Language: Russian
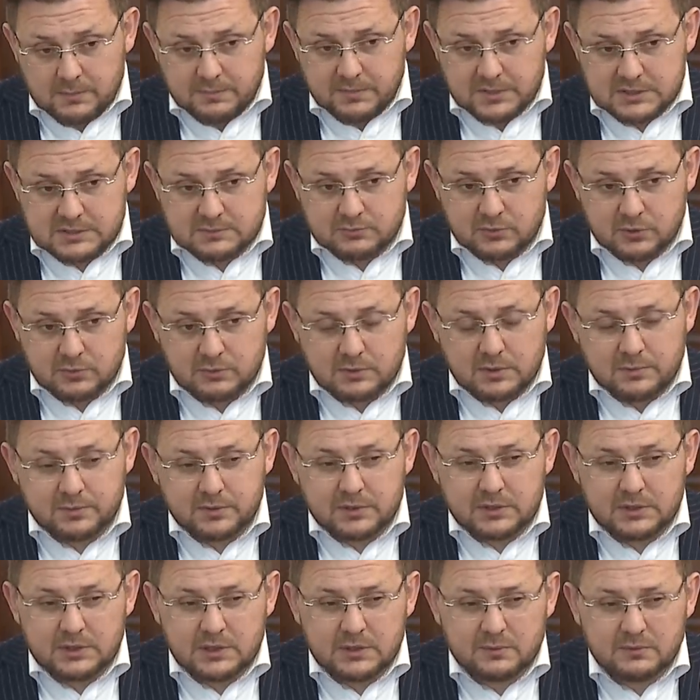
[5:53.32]
Посмотрим,
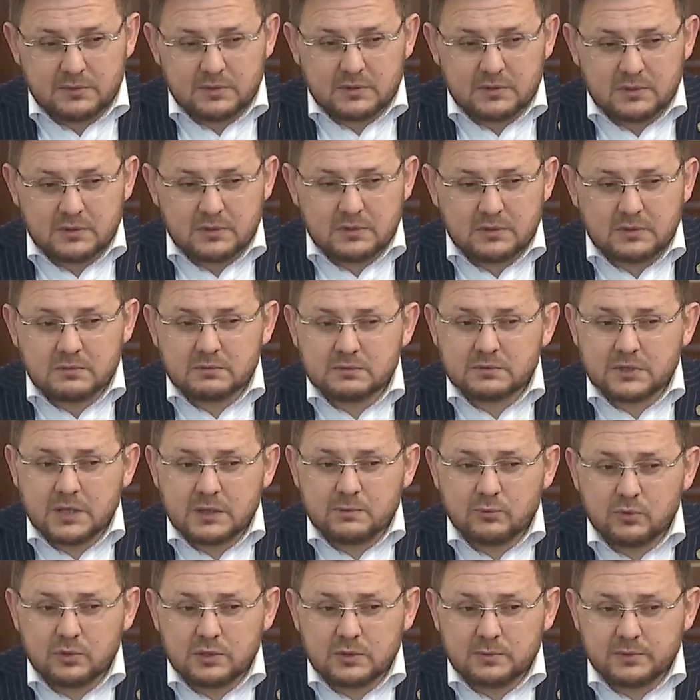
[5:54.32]
определим в
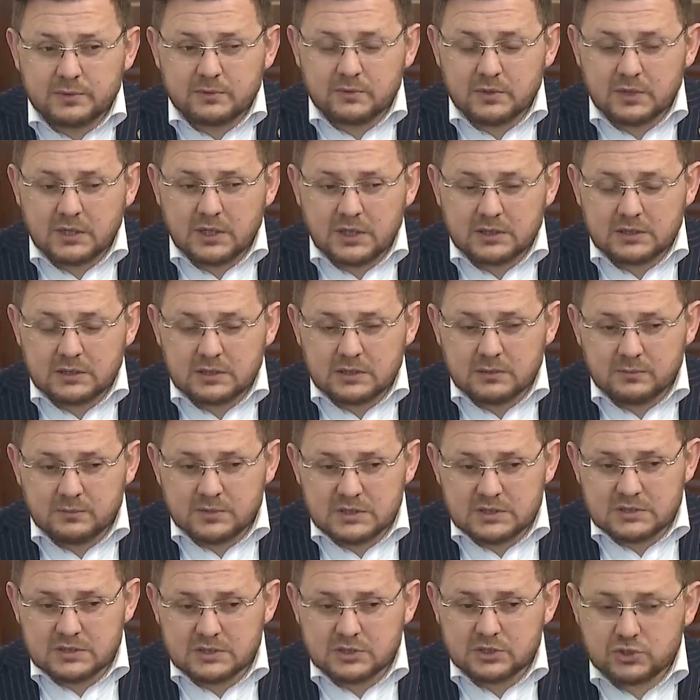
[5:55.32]
наиболее привлекательном
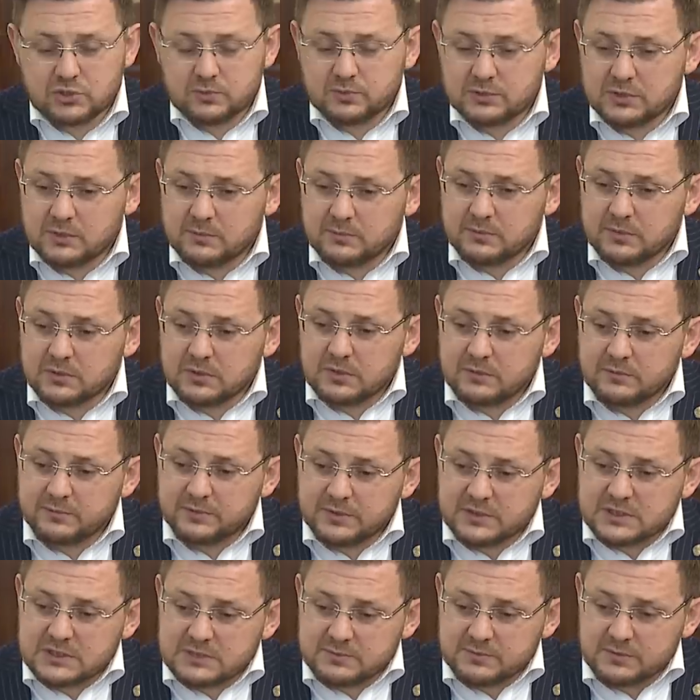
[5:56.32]
месте, чтобы там было, в
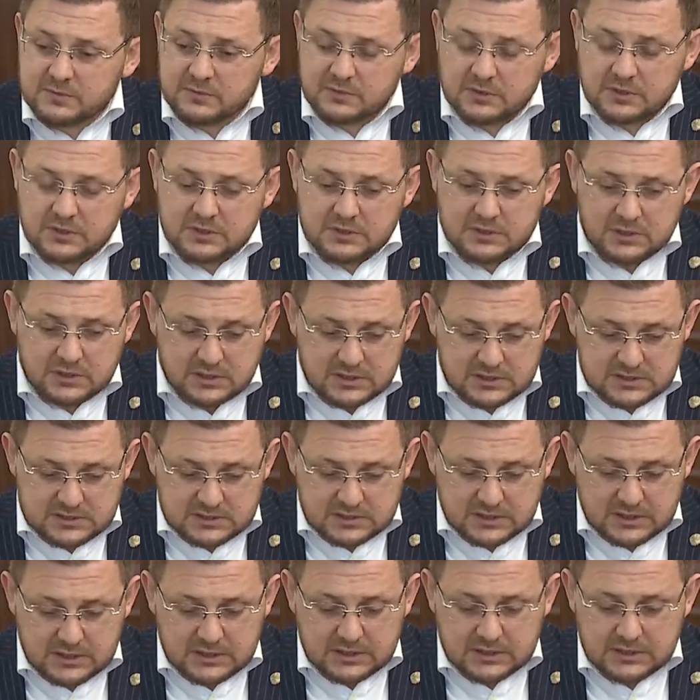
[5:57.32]
принципе,
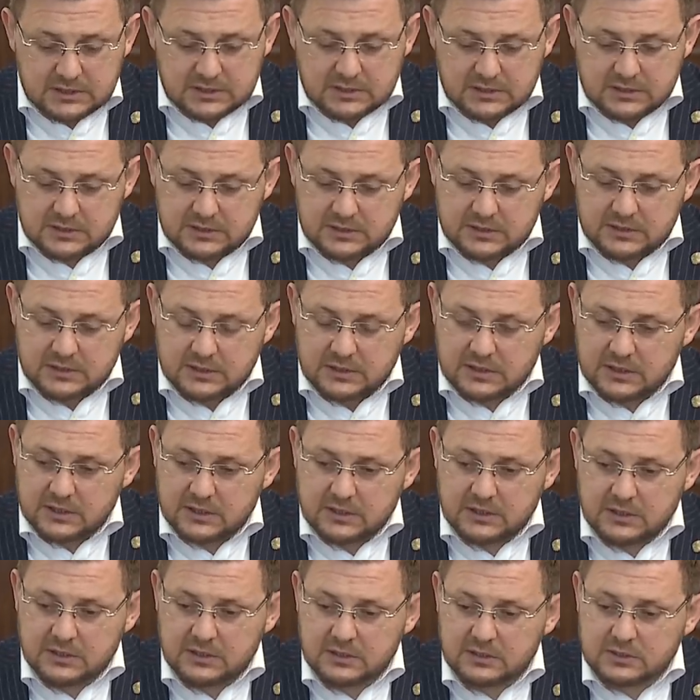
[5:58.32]
интересно и
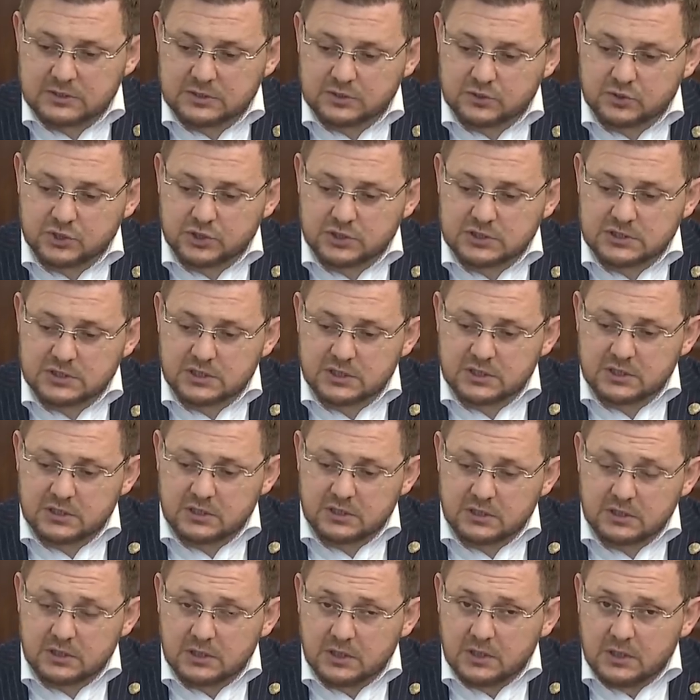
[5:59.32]
для, с точки
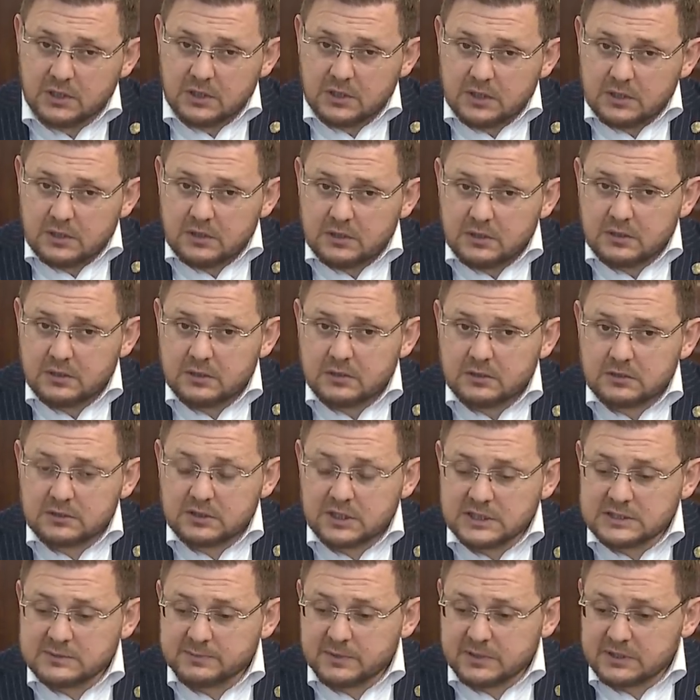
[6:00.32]
зрения
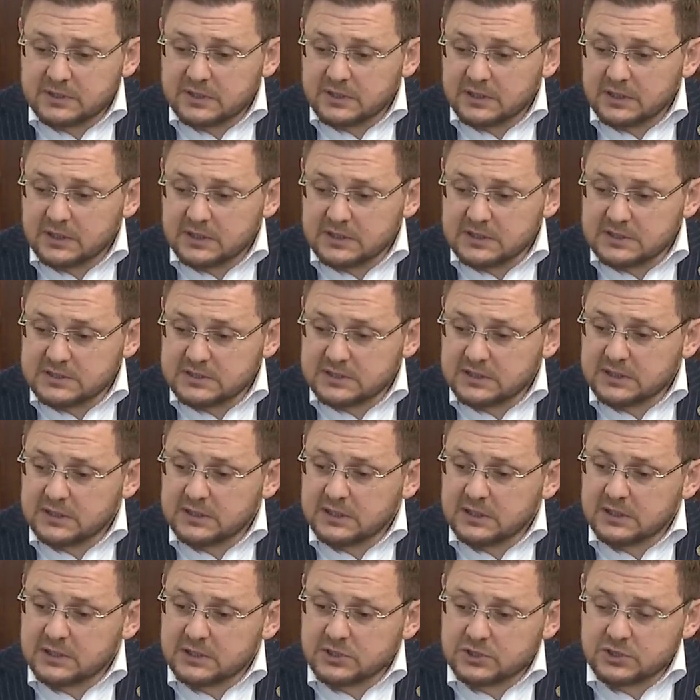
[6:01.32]
транспортной логистики
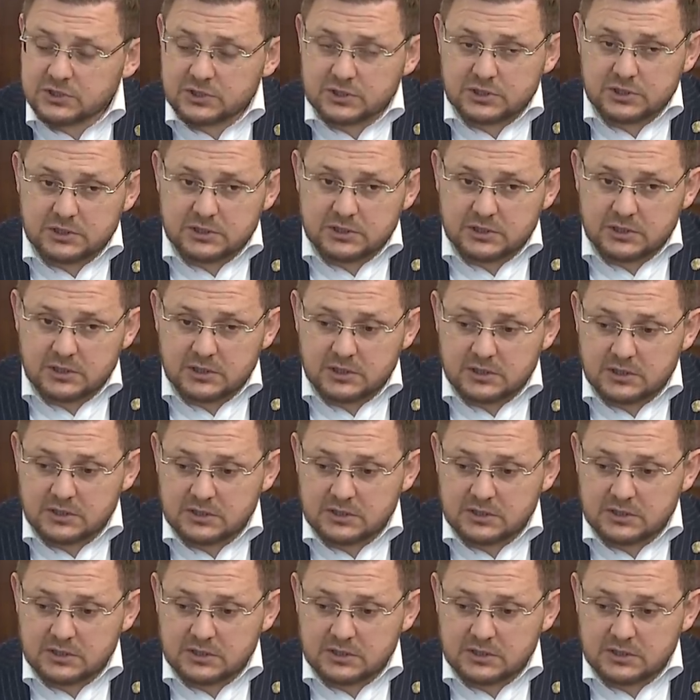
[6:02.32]
для наших жителей,